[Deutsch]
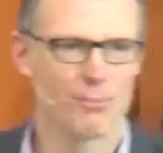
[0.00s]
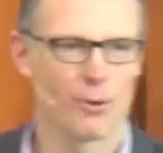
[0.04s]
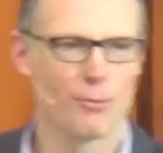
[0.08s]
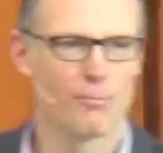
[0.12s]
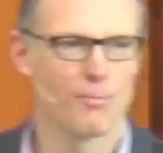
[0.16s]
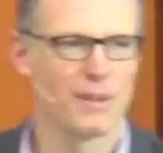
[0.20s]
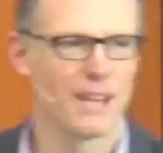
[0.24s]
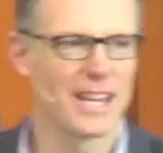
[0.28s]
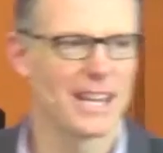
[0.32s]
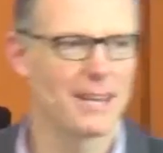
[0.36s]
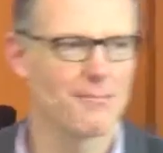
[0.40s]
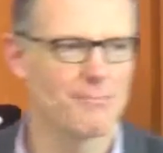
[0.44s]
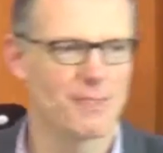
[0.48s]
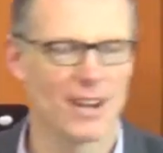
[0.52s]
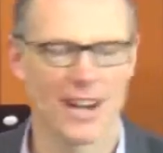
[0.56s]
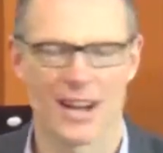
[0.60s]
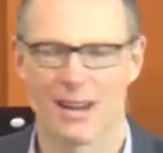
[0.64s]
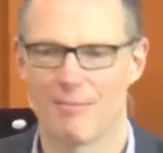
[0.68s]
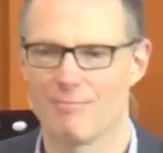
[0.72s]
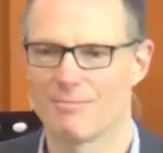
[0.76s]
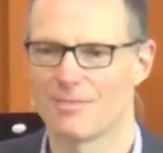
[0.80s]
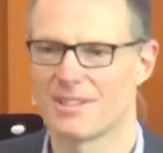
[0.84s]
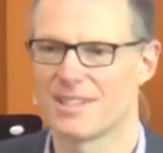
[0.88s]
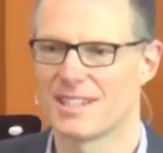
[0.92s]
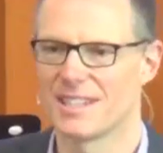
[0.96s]
die Probleme
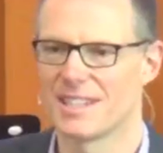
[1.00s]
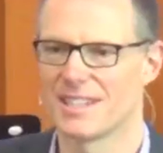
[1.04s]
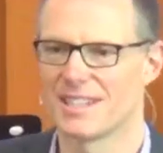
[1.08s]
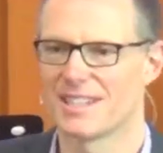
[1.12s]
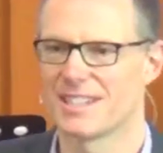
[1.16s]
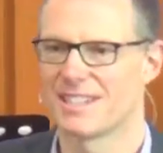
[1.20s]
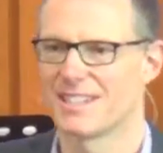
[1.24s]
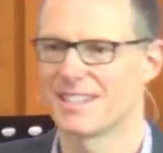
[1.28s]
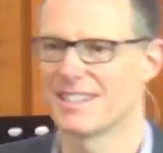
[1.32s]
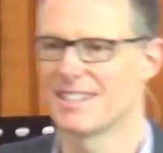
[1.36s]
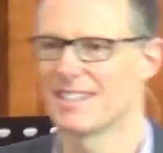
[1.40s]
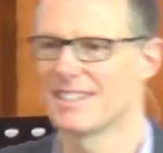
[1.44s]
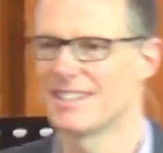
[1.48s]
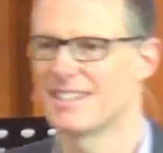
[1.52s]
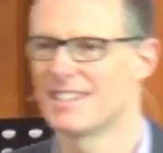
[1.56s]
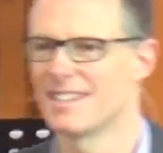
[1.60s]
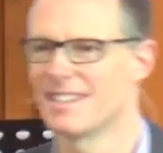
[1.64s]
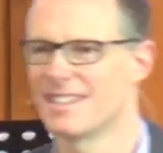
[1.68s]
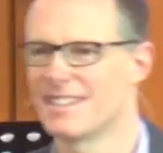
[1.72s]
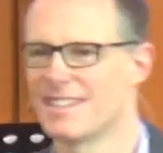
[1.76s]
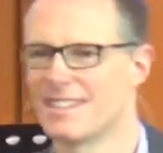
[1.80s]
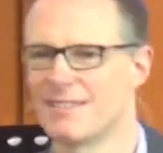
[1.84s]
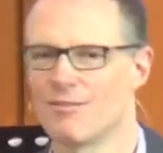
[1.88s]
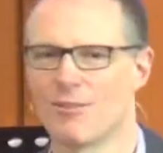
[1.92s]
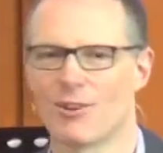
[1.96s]
haben, die, die,
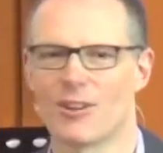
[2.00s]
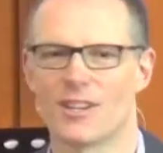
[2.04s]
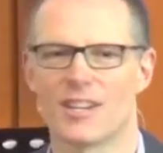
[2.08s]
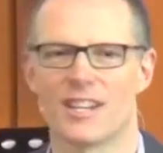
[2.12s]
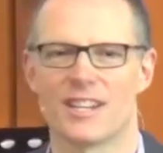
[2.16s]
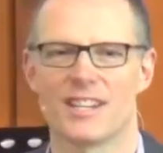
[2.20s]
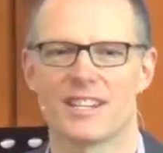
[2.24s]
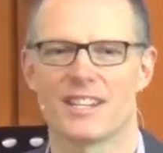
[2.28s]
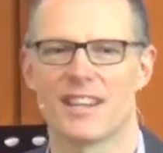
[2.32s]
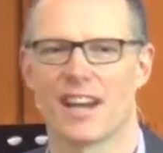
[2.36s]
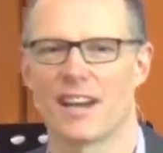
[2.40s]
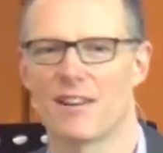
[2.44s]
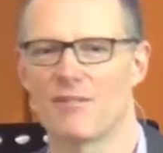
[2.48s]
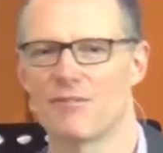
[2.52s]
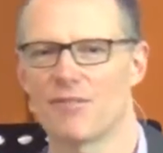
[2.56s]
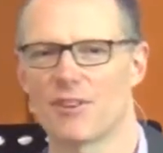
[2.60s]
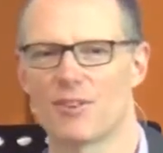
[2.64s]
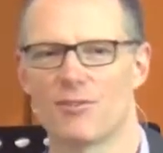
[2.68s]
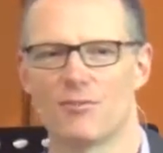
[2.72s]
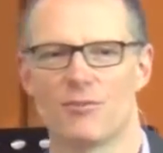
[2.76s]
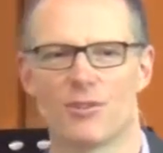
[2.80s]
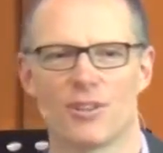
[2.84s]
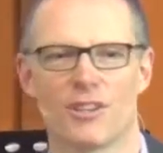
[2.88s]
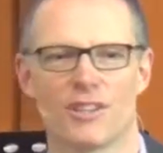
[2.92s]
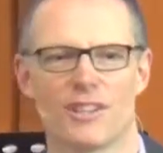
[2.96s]
die, die wollen ja nicht
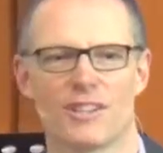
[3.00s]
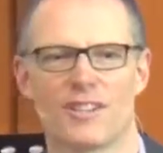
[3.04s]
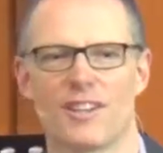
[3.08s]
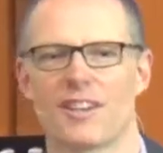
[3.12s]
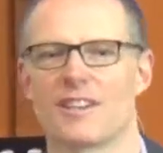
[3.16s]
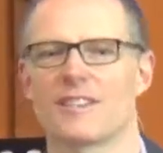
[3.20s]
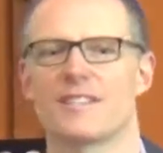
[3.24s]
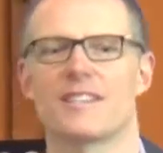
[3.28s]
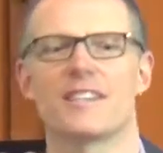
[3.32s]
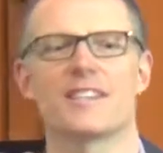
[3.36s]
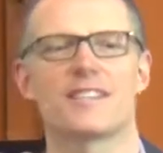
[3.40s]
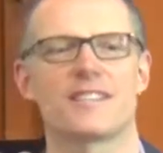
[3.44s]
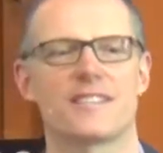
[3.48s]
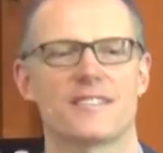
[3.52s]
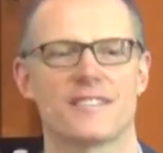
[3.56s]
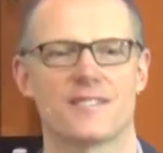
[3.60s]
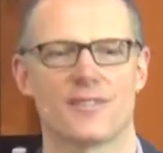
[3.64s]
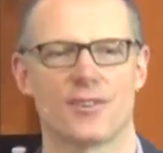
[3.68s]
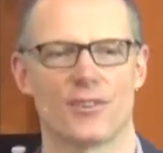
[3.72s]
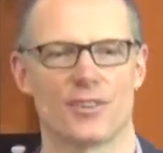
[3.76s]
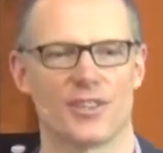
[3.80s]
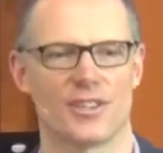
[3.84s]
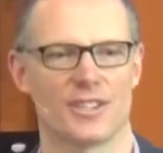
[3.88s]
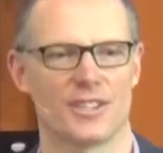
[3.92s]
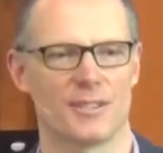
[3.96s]
einfach nur da sitzen,
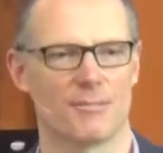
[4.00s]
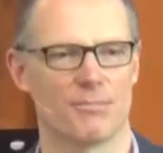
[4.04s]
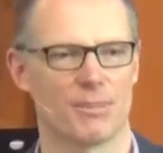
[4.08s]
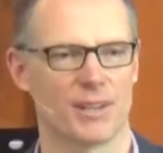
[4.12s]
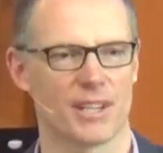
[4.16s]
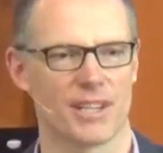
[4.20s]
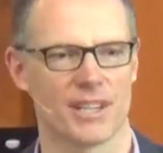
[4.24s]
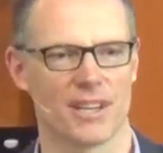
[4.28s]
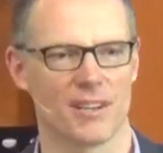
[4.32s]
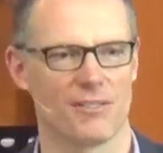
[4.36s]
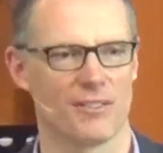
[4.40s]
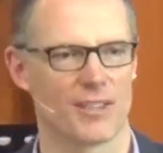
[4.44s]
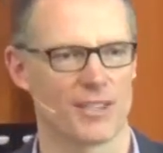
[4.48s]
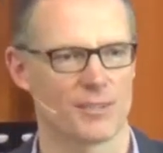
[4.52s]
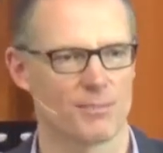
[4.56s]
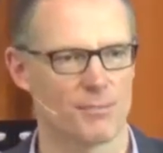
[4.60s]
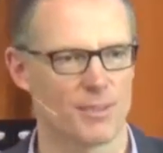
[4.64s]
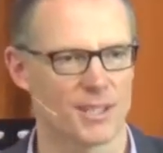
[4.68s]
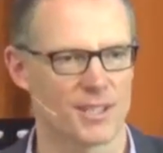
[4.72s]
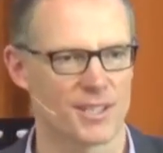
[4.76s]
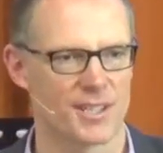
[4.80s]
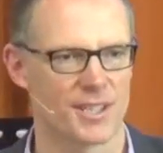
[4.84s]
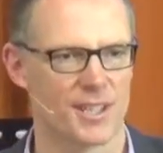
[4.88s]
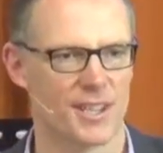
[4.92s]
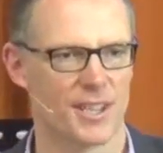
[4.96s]
sondern die bringen ja was
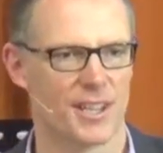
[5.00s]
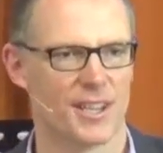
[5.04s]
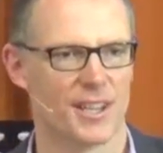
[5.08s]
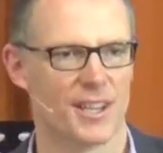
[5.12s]
mit.